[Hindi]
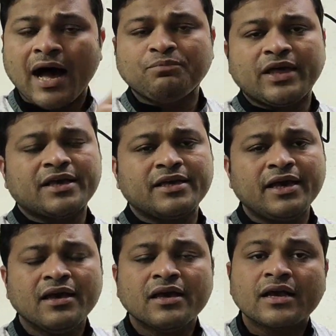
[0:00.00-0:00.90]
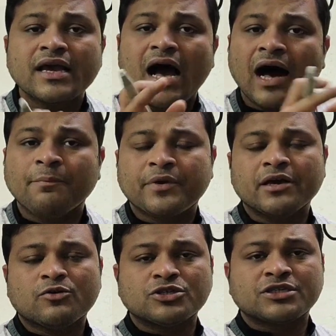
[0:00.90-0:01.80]
आप देखिए कि
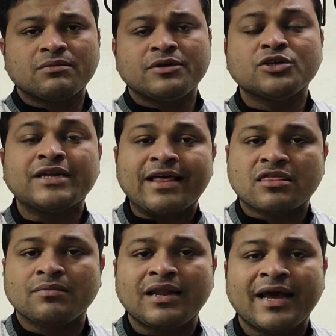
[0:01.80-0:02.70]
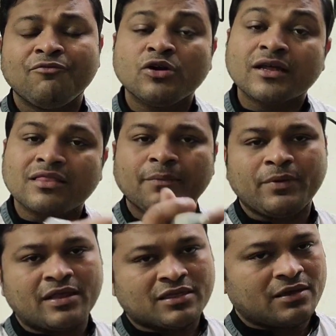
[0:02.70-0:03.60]
आपके क्वेश्चन में जो डेसिमल है वो कितने
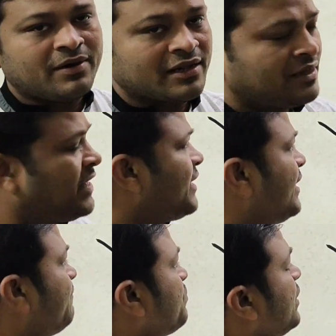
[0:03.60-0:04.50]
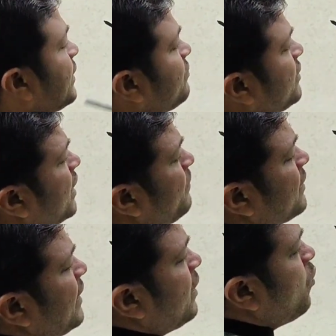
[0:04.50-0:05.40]
प्लेस के बाद है देखिए कितने के
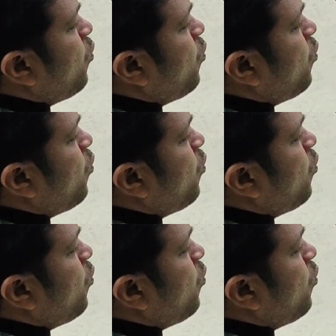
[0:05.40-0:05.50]
बाद है